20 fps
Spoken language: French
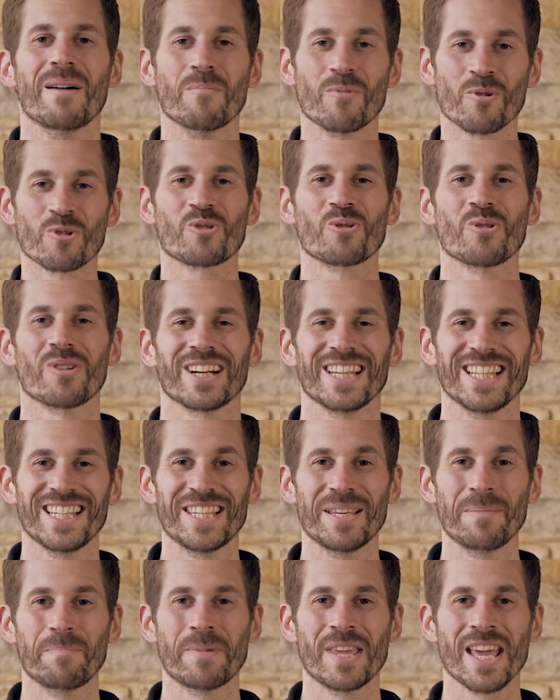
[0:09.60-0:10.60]
Bonjour,
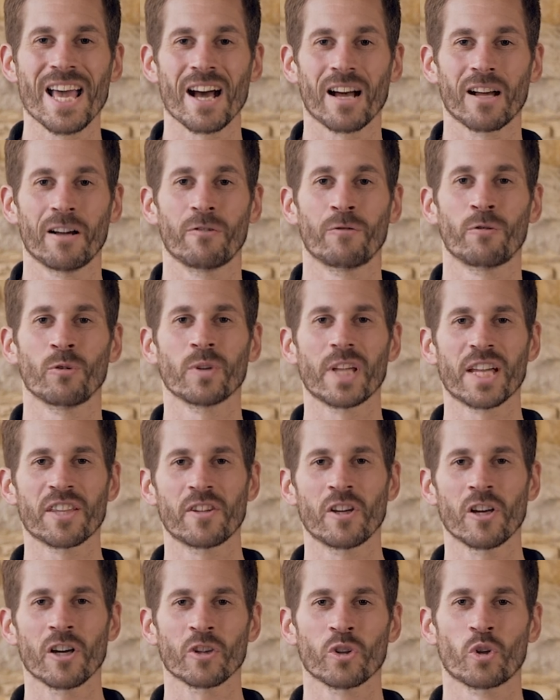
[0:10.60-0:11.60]
ici Pierre,
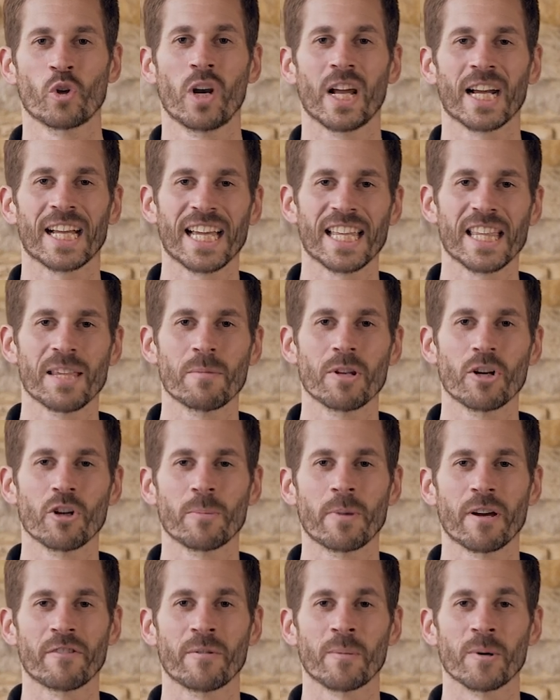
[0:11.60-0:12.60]
fondateur de l'Académie de
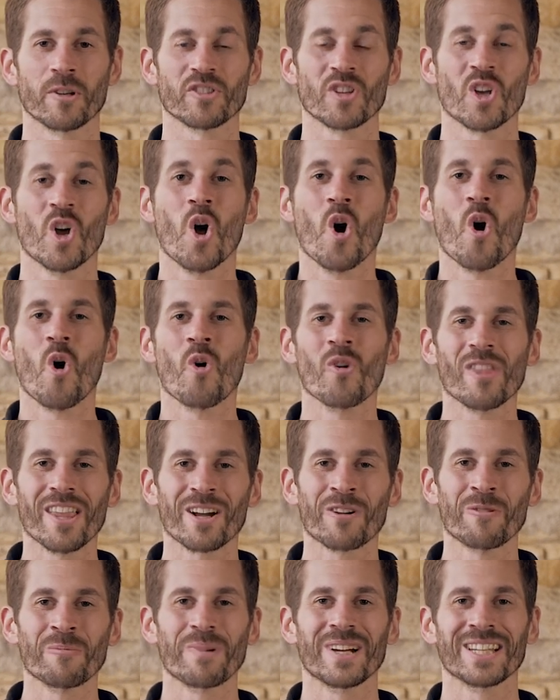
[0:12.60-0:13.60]
l'Haute Performance. On
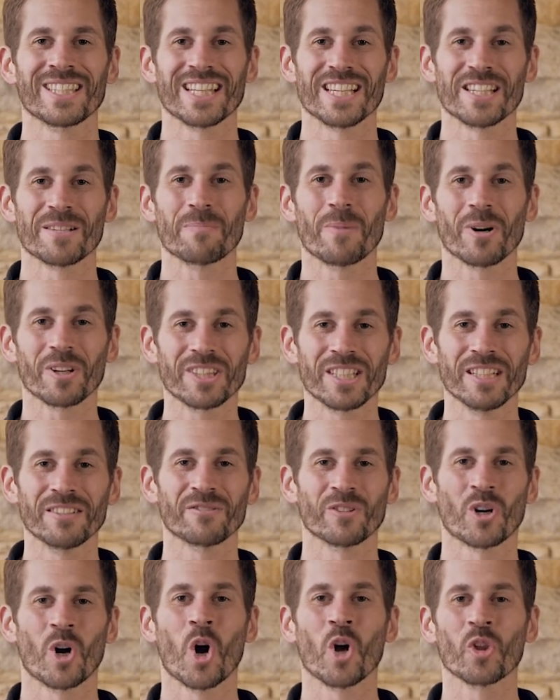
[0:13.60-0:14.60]
accompagne des
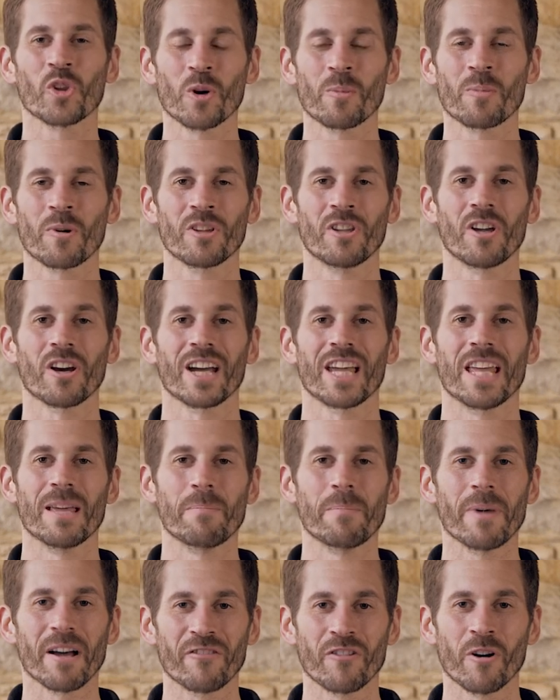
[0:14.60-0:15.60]
sportifs, entrepreneurs et
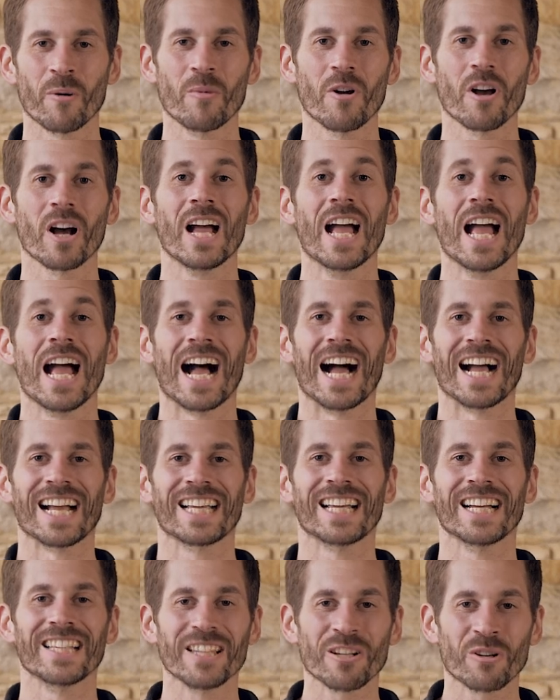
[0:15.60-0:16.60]
performeurs à
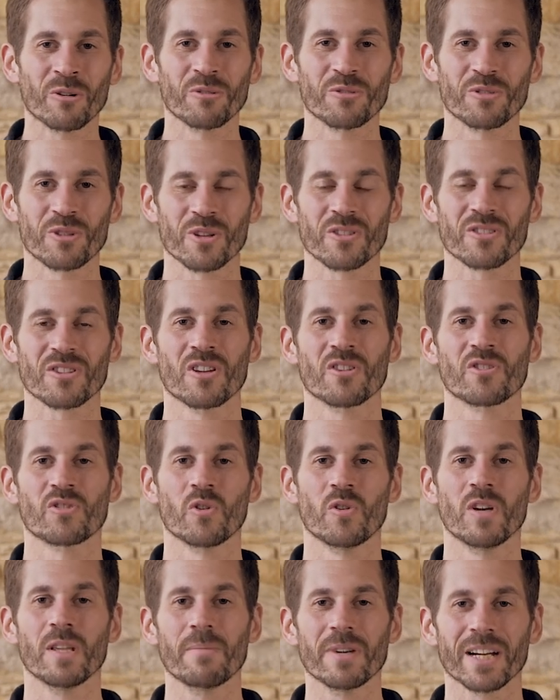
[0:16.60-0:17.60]
gagner confiance,
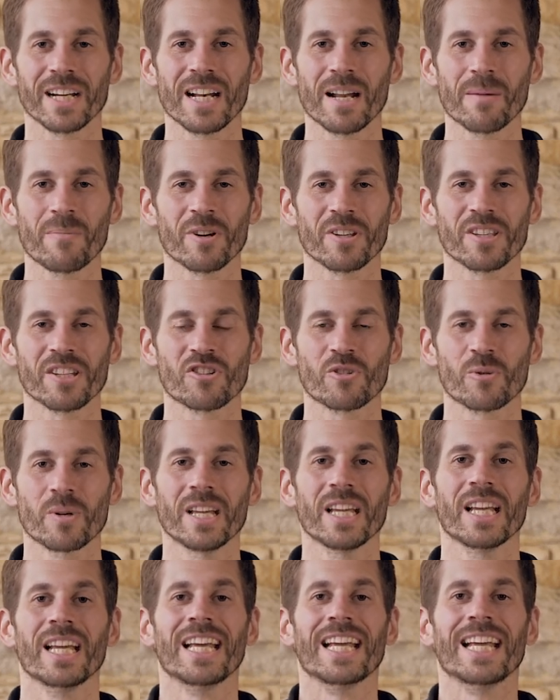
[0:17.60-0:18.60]
se libérer de la peur
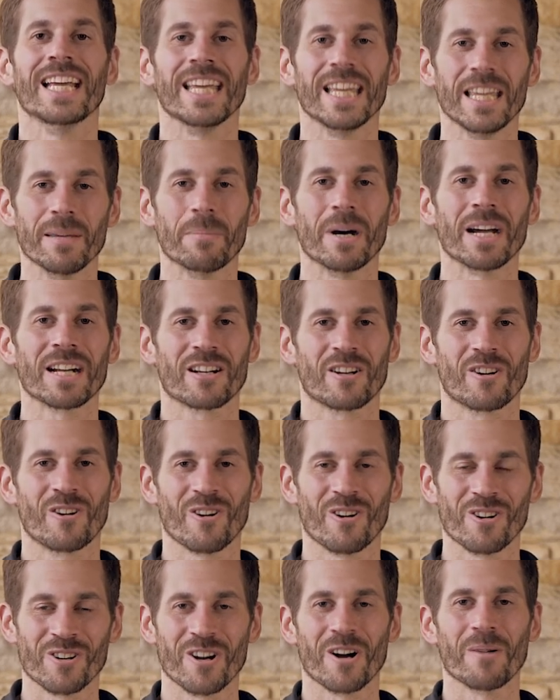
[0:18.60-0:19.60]
d'échouer et battre
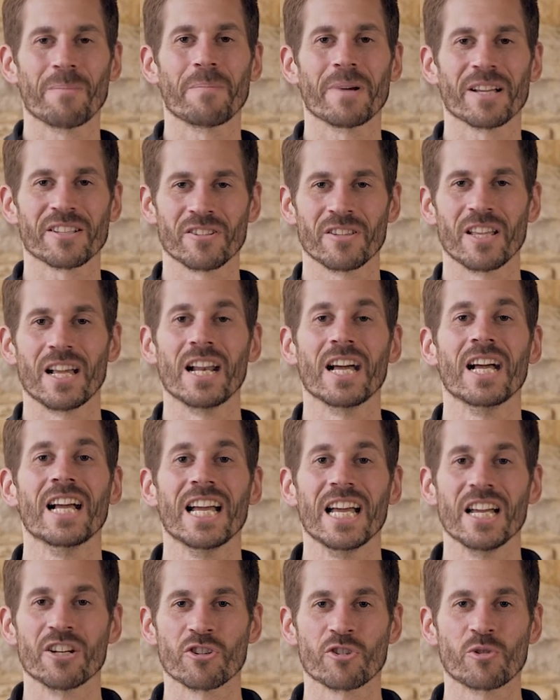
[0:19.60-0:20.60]
le record personnel.
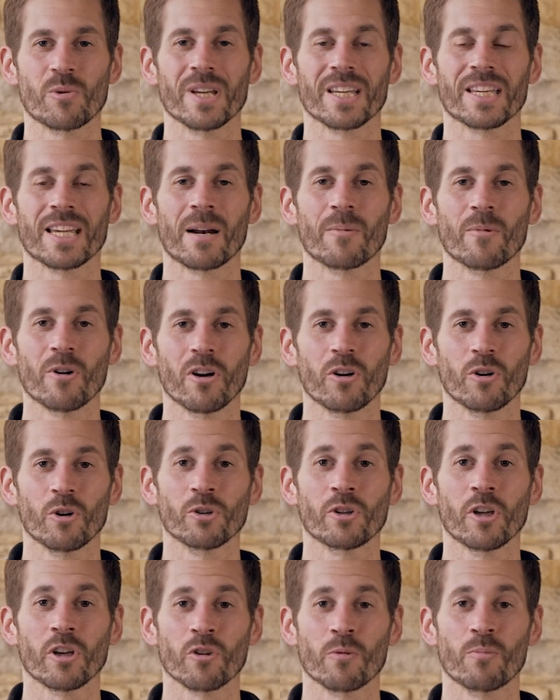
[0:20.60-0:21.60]
Je suis également
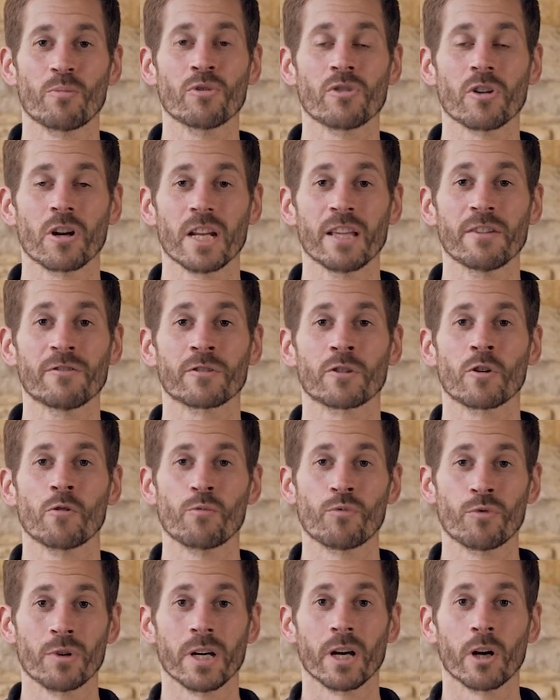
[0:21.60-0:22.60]
l'auteur de plusieurs livres que vous
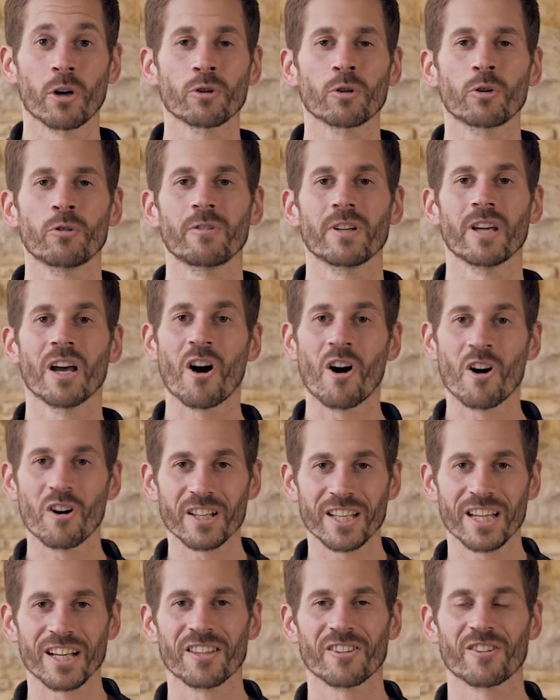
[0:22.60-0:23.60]
pouvez retrouver en
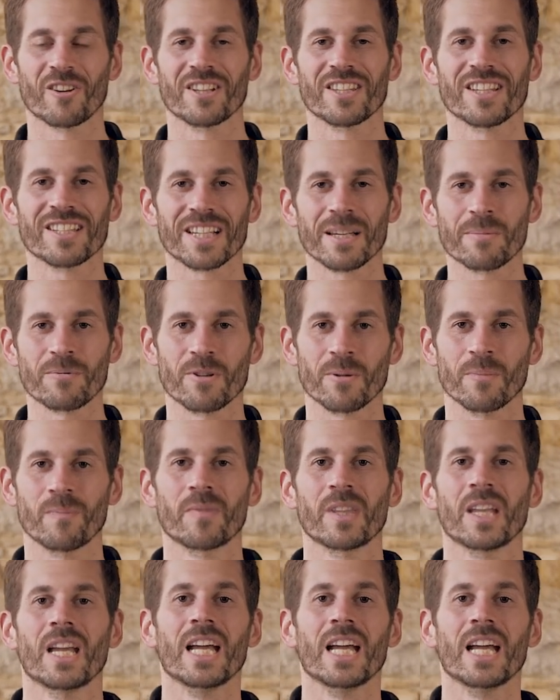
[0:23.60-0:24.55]
lien dans la description.